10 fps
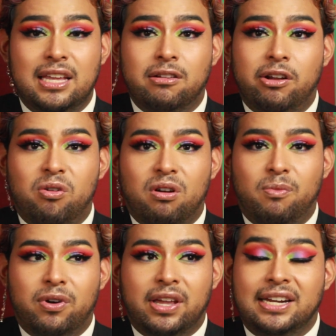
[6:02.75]
y luego
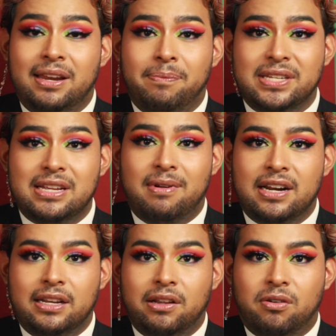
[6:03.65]
como que alguien empieza a
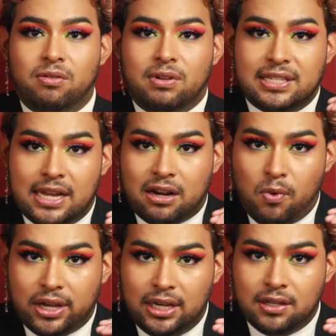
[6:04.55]
hablar y luego está
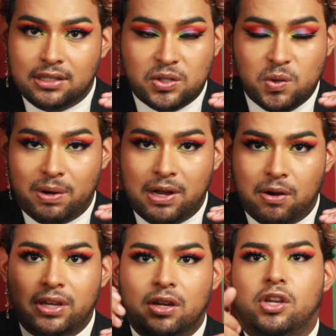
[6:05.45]
como aquí, está súper
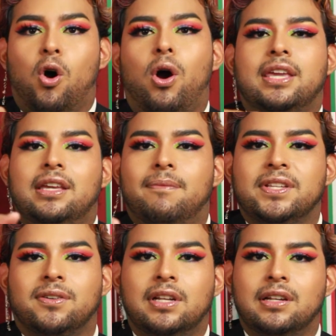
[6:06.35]
bajo. Y yo, aquí nada
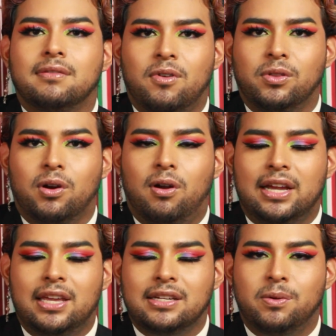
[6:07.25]
más con el control,
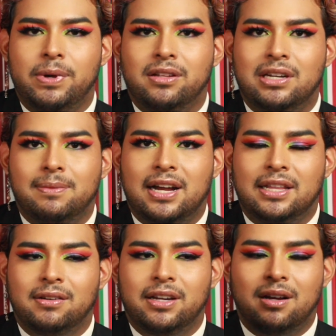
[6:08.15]
aquí subiéndole,
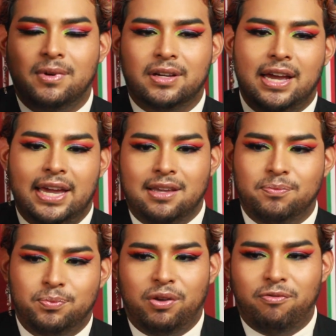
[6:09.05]
bajándole, como que hay
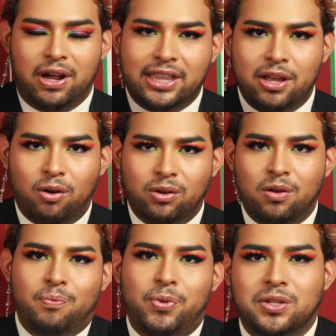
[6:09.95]
muy fuerte o no
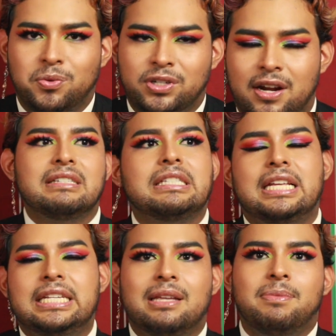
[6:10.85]
le puedo escuchar.
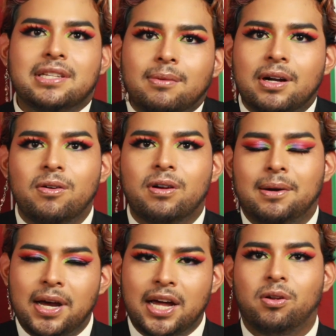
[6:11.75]
Necesita más trabajo
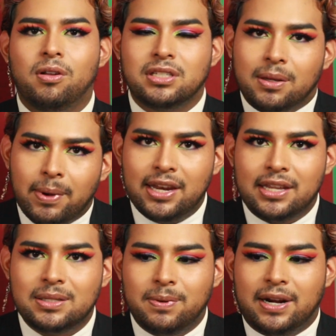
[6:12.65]
trabajar con los
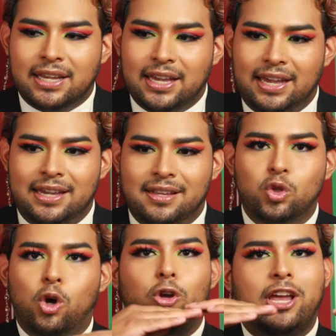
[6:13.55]
niveles para que
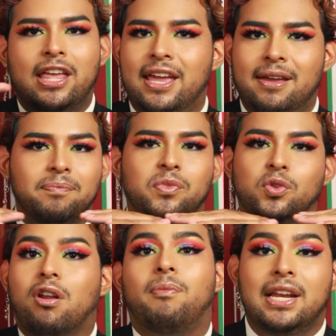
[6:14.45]
todo quede
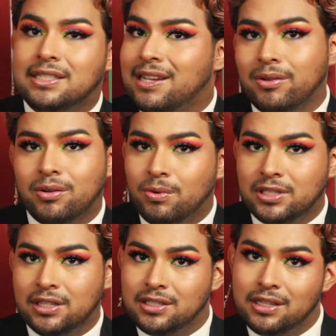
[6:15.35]
normalizado, como
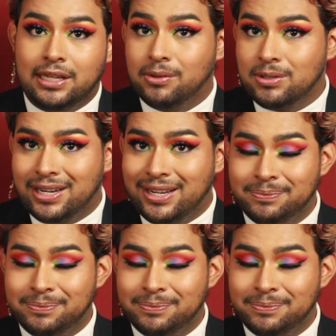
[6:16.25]
se dice en la industria.